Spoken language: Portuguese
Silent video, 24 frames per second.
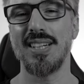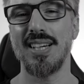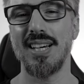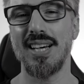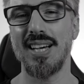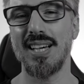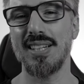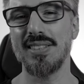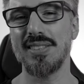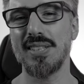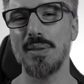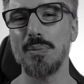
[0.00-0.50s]

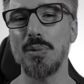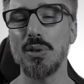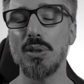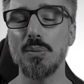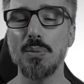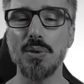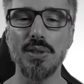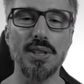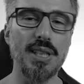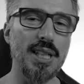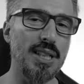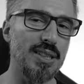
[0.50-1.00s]
Ah, isso é
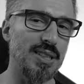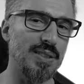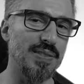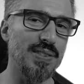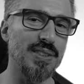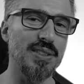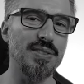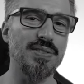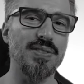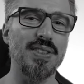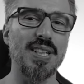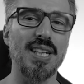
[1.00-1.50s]
muito bonito, é
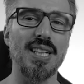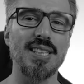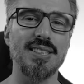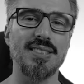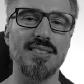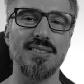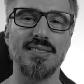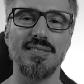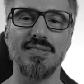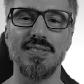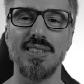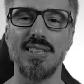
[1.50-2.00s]
muito
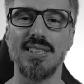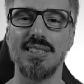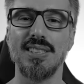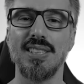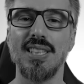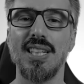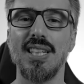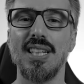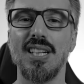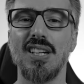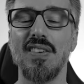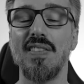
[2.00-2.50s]
fácil. Mas
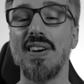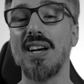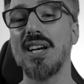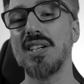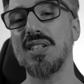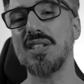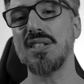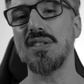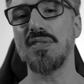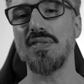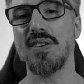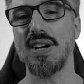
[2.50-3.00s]
e aí, como é que
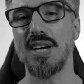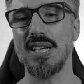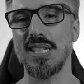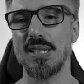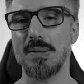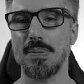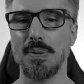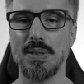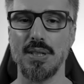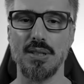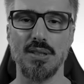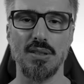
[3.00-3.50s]
a gente
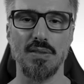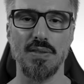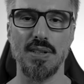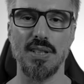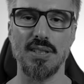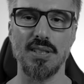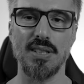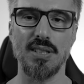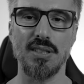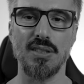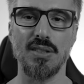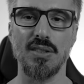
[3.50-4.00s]
faz para resolver
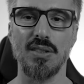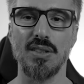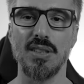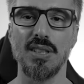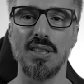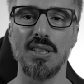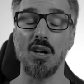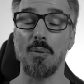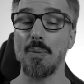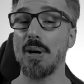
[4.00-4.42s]
essa história?